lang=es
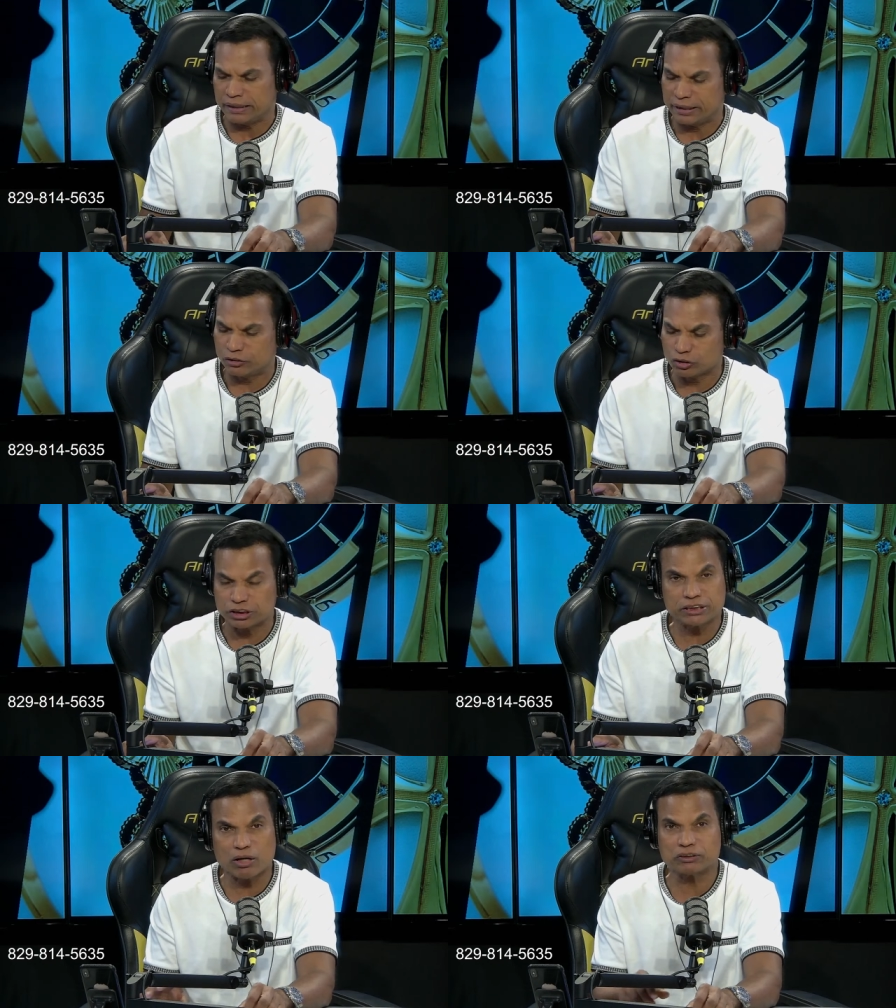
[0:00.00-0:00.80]

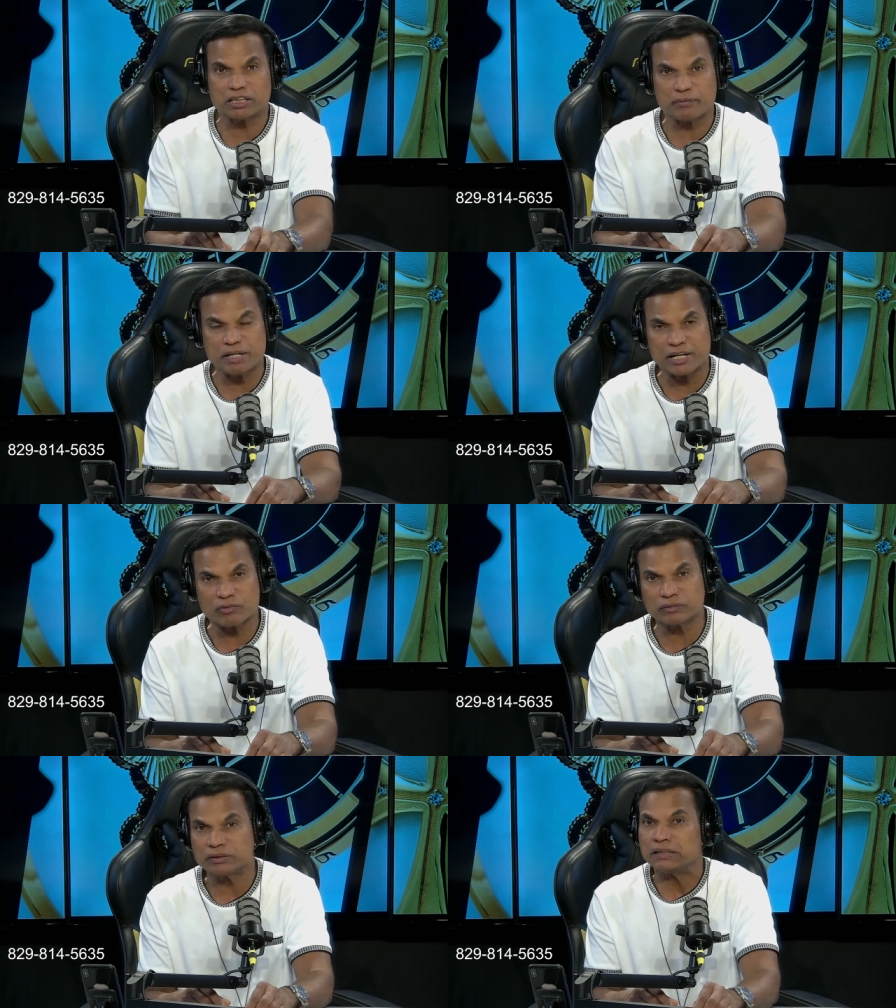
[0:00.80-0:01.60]
Entonces ya ustedes
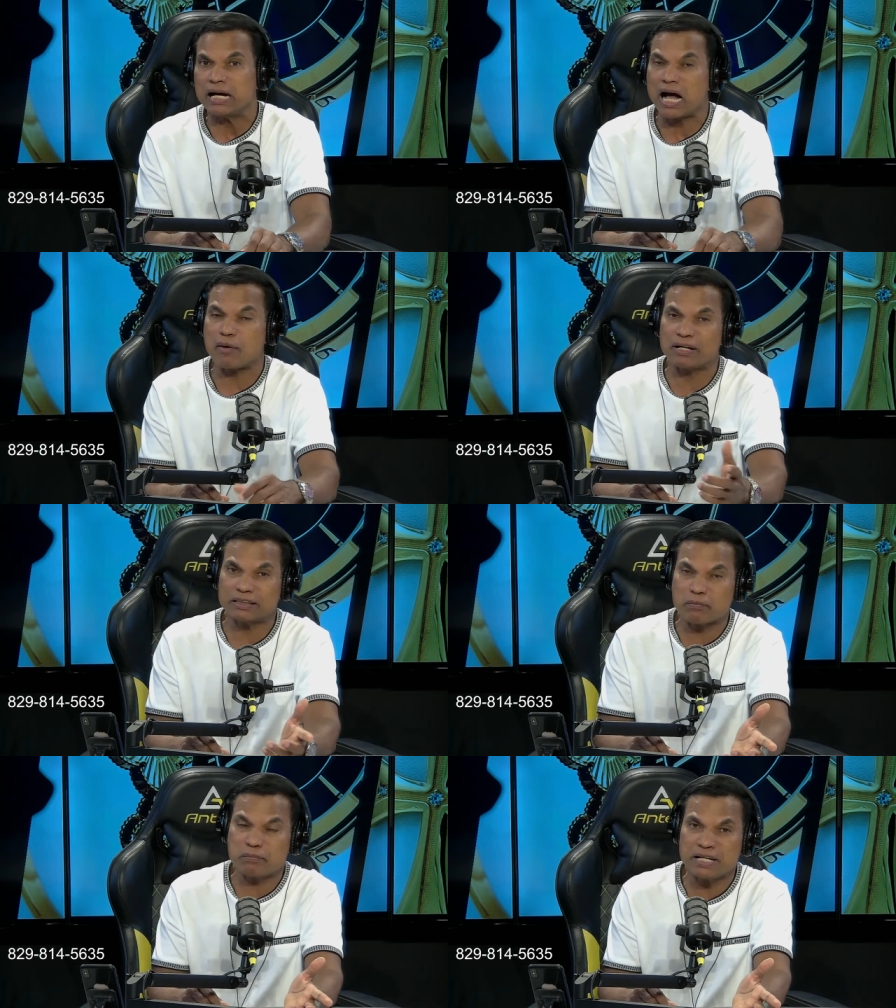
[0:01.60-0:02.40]
vieron, hablé
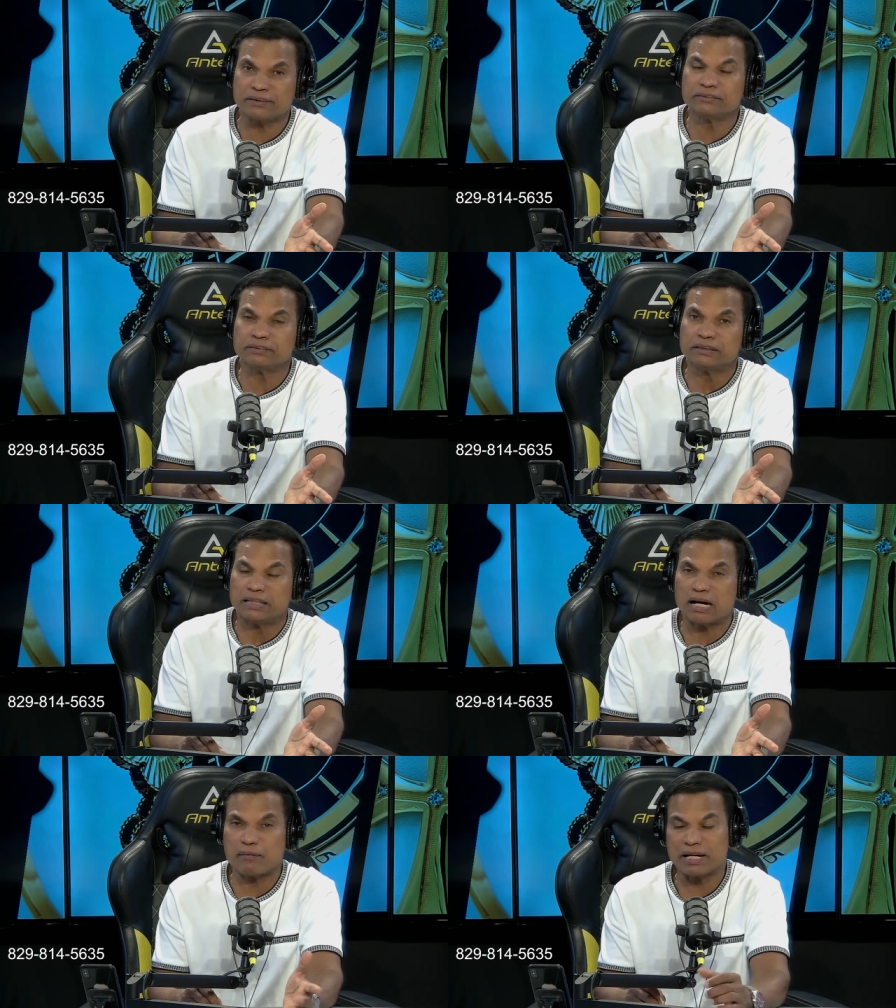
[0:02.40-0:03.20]
también,
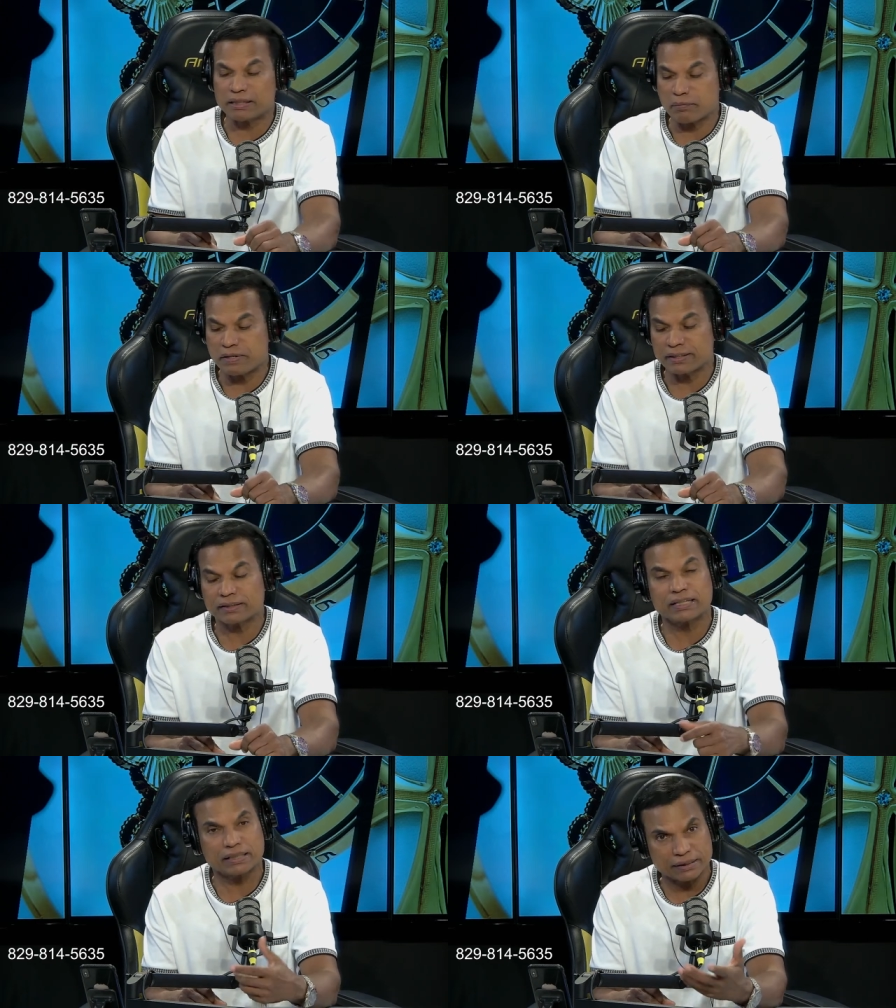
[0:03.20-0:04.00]
hablé también
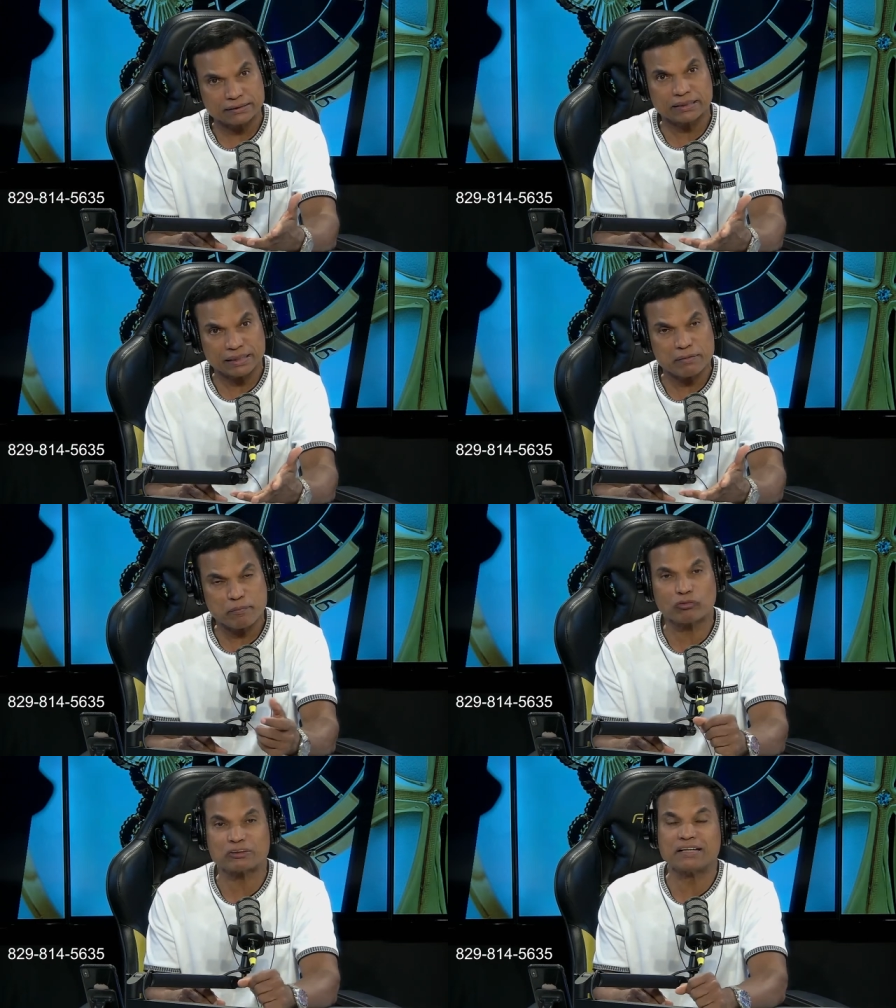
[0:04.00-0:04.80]
que es
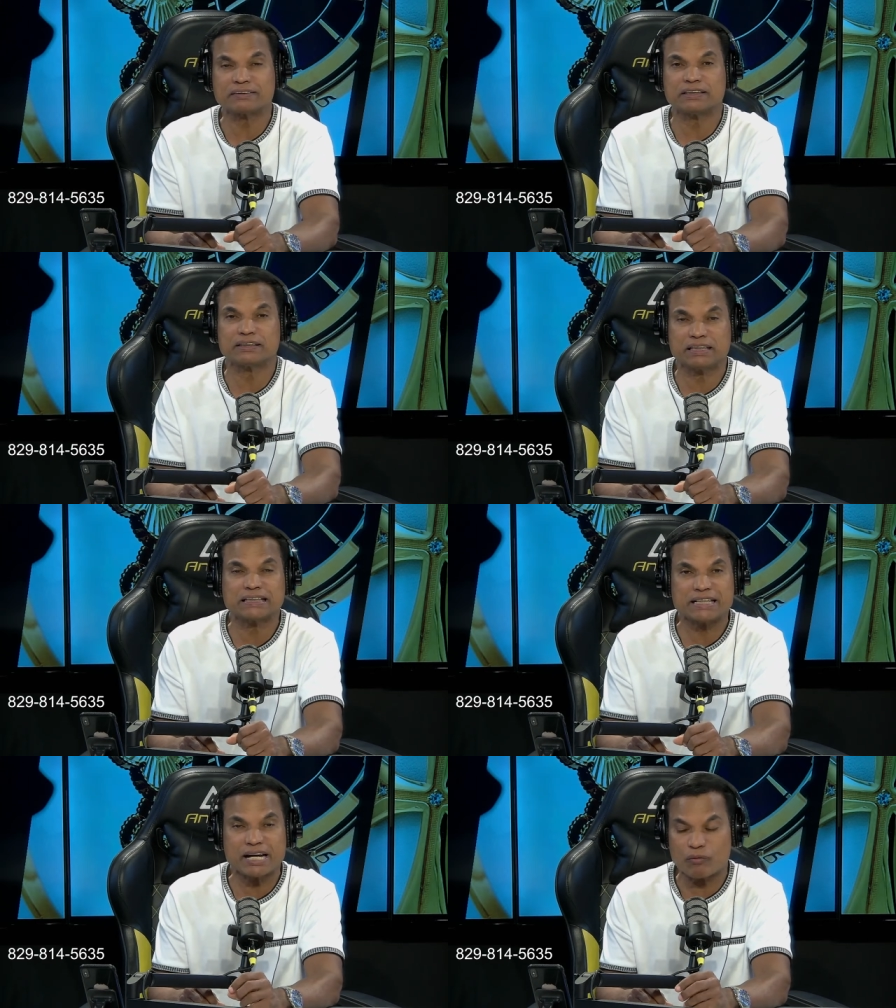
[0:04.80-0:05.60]
importante
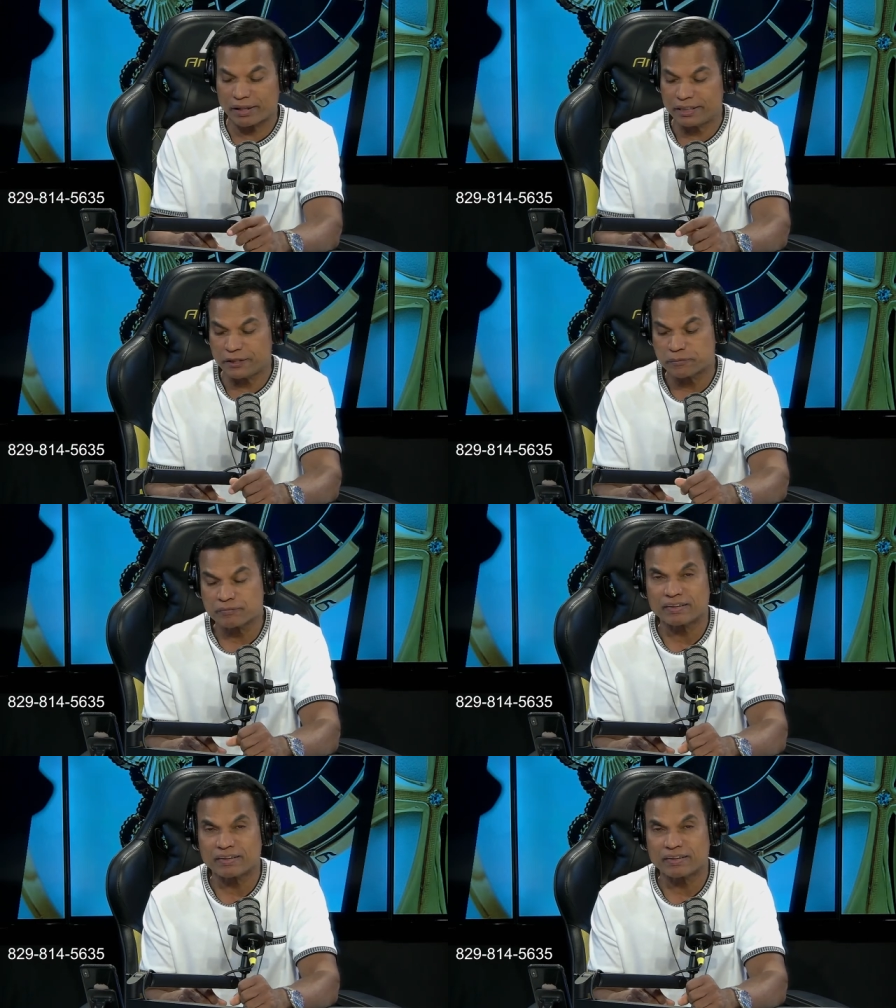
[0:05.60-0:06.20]
detallarlo aquí,